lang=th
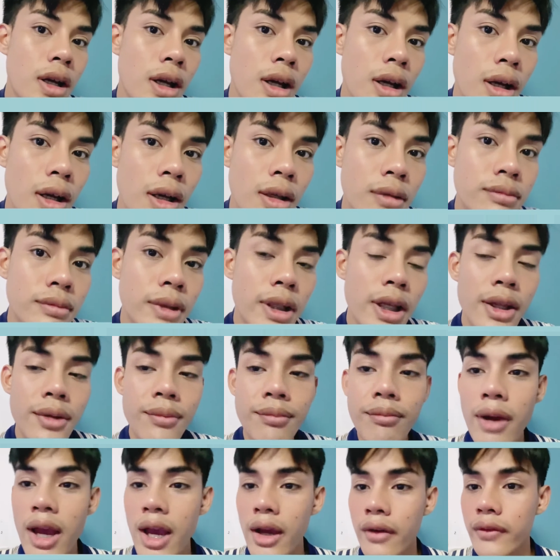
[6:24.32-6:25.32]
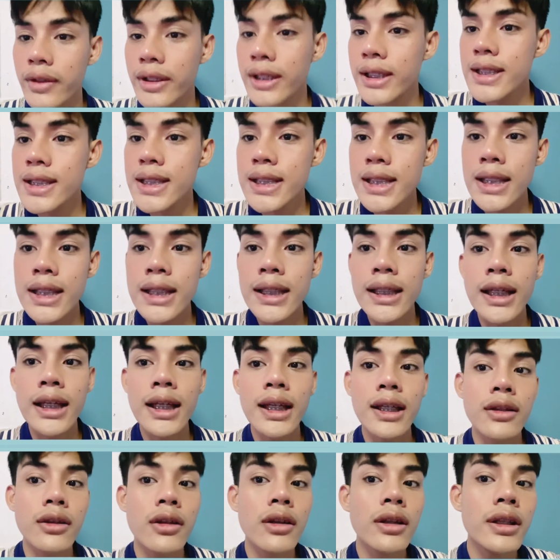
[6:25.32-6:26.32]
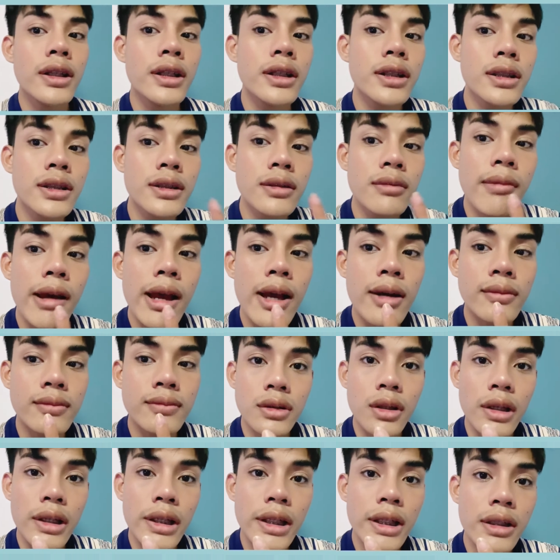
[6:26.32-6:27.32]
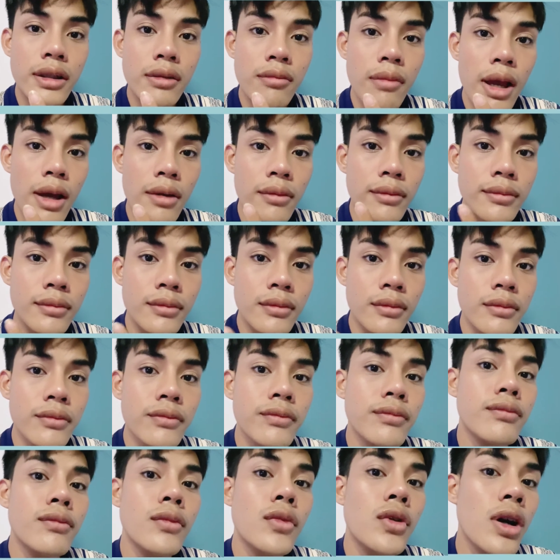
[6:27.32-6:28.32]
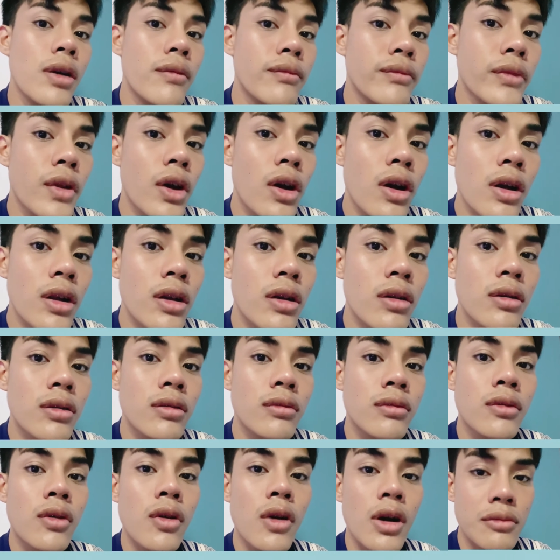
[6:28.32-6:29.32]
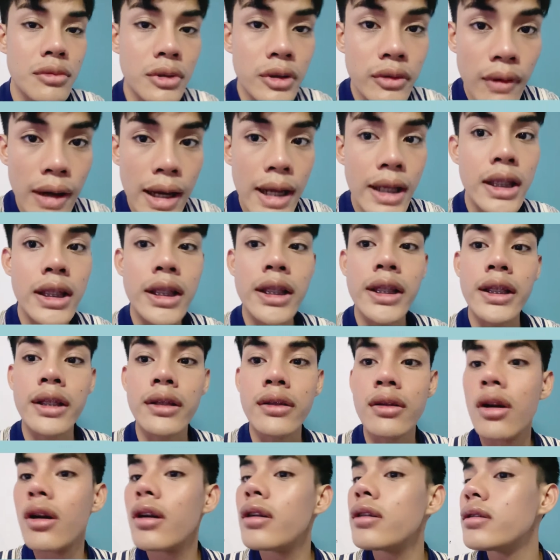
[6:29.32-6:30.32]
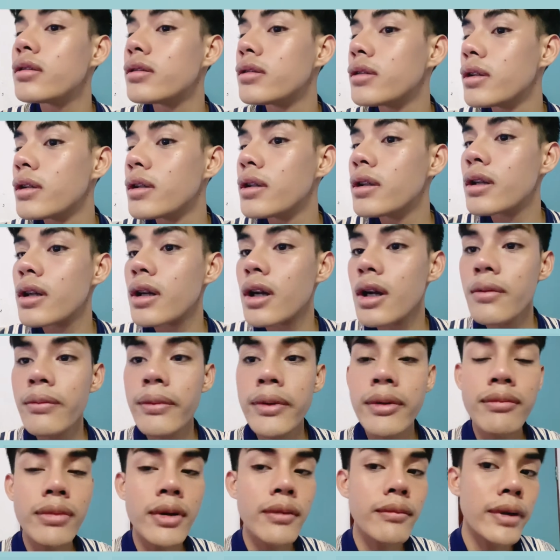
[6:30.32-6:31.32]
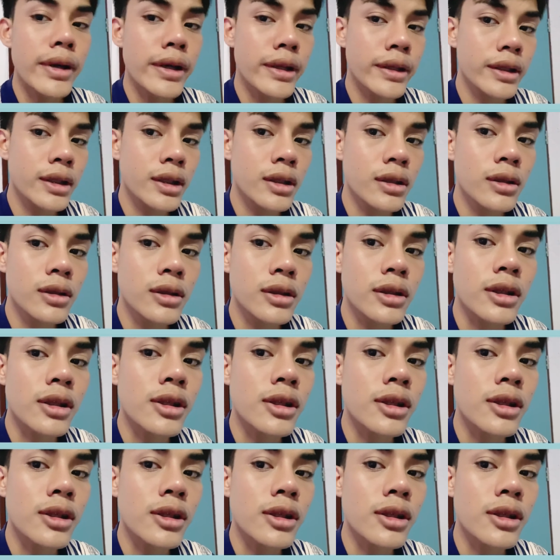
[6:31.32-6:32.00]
อัปเดตปากวันที่4ค่ะตอนนี้คือแบบบวมน้อยลงกว่าเมื่อวานอีกเนาะก็เป็นประมาณนี้เลย